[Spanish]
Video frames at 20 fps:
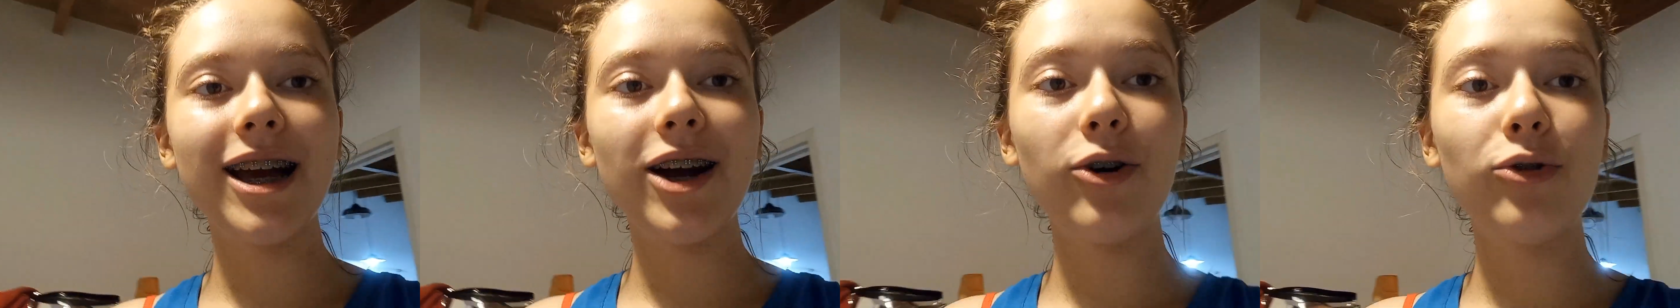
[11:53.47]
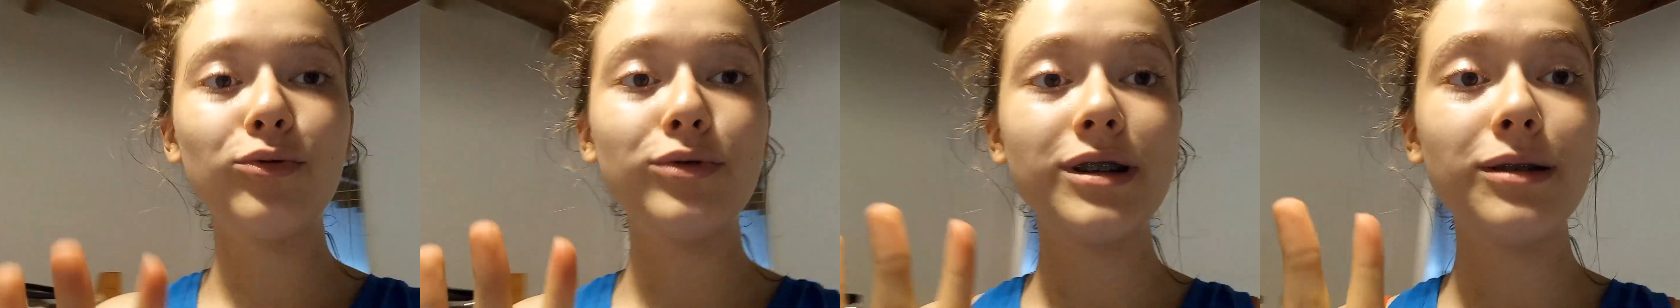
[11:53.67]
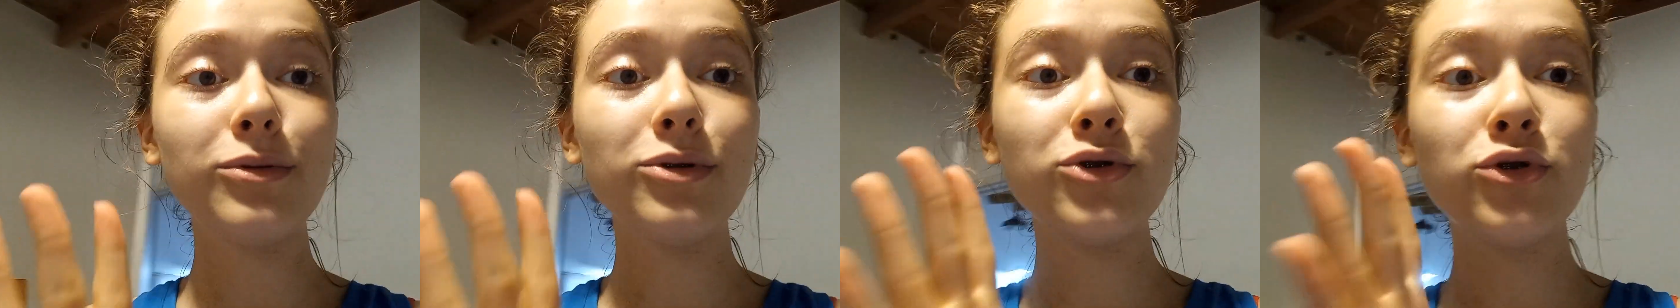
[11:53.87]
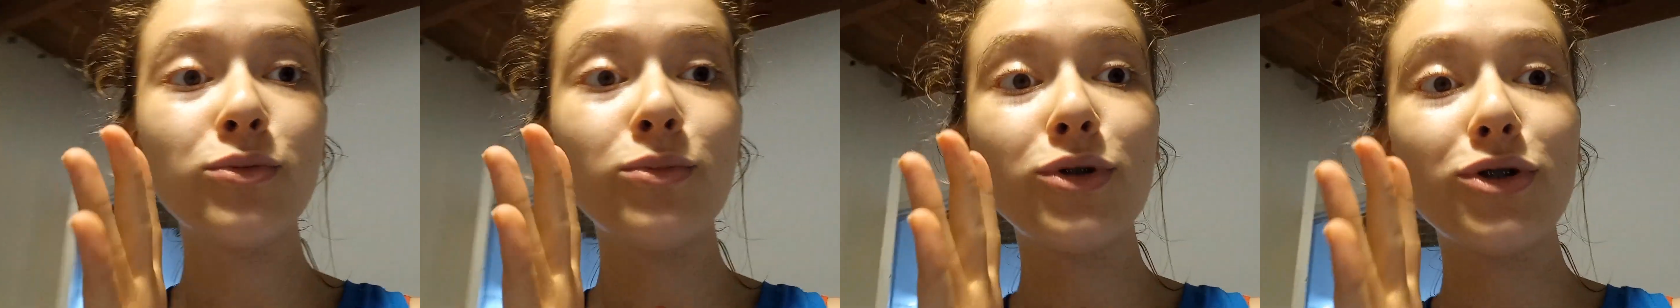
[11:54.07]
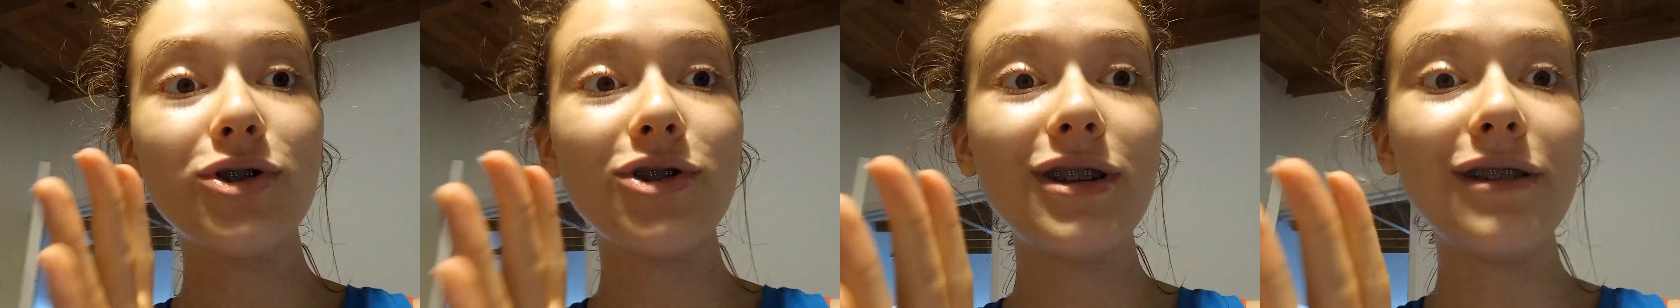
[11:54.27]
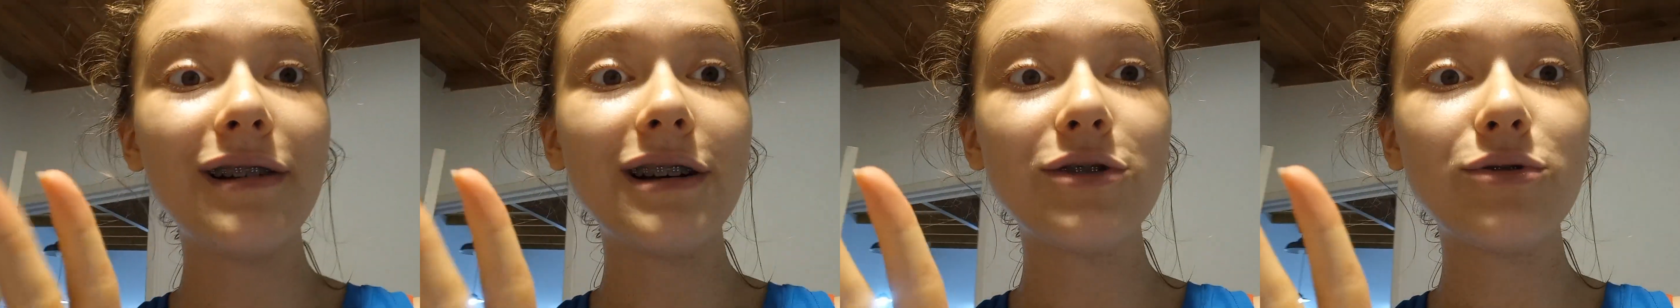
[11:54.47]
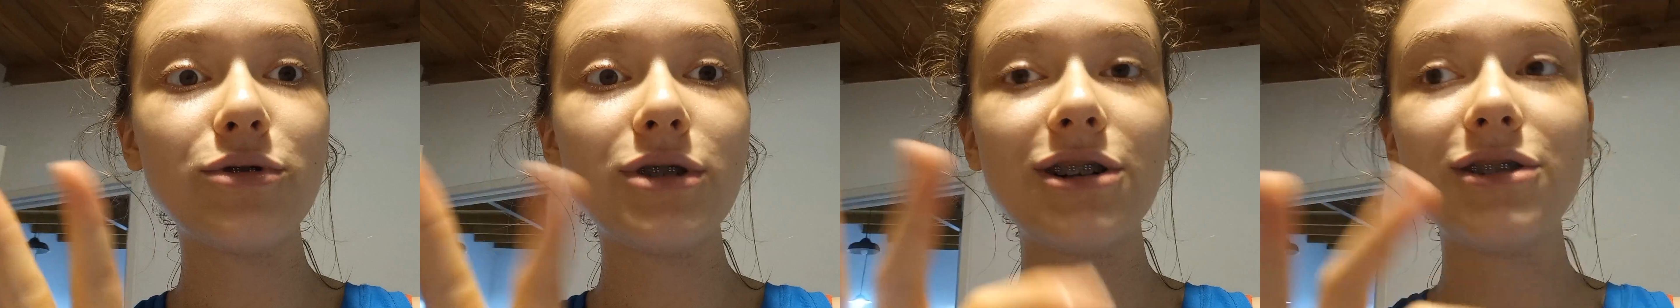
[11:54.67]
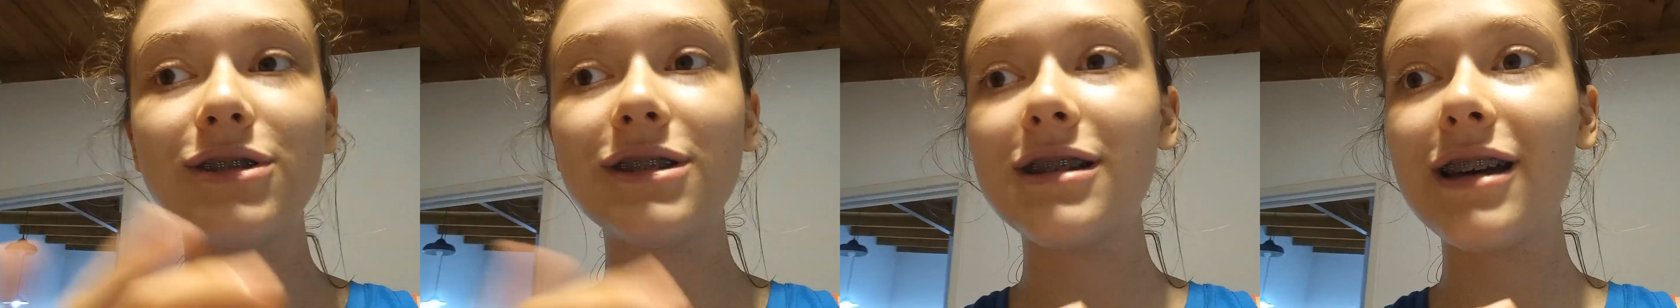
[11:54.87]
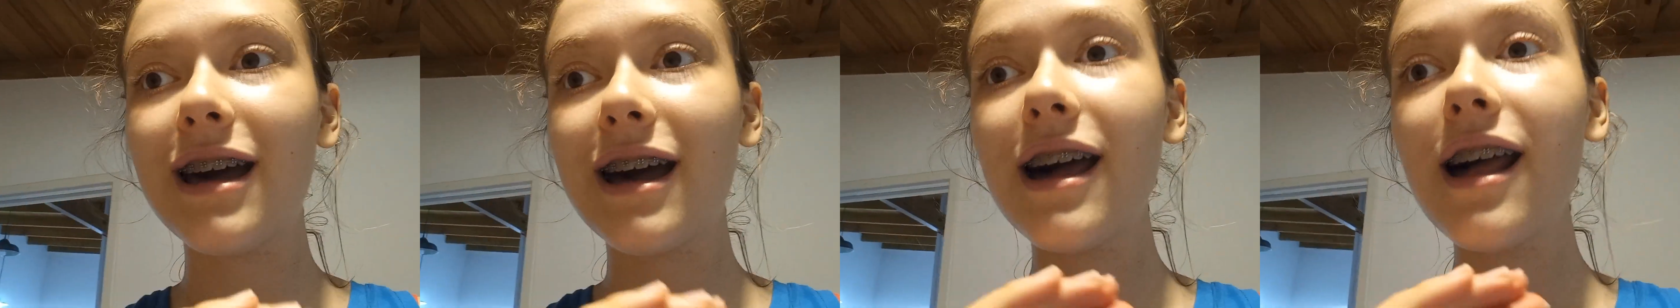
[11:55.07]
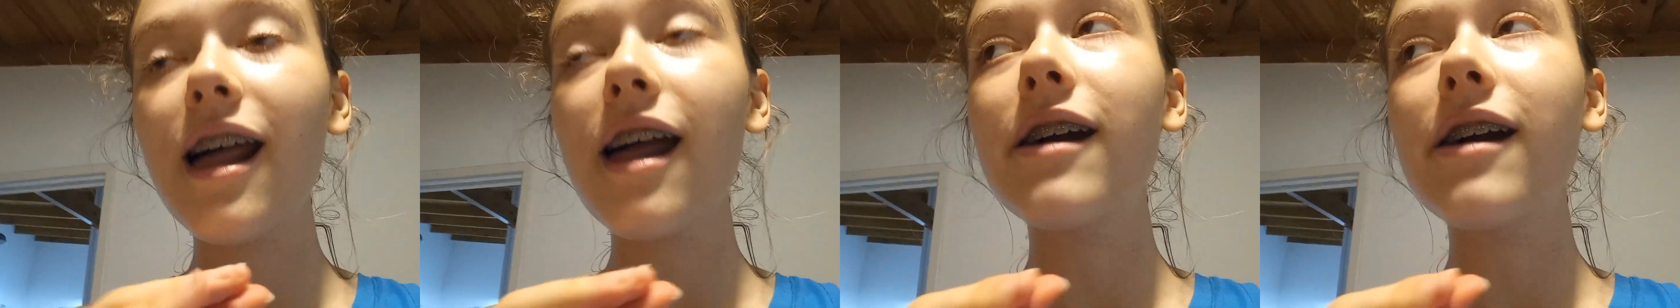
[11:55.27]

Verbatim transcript: Juntamos un montón de basura, o sea,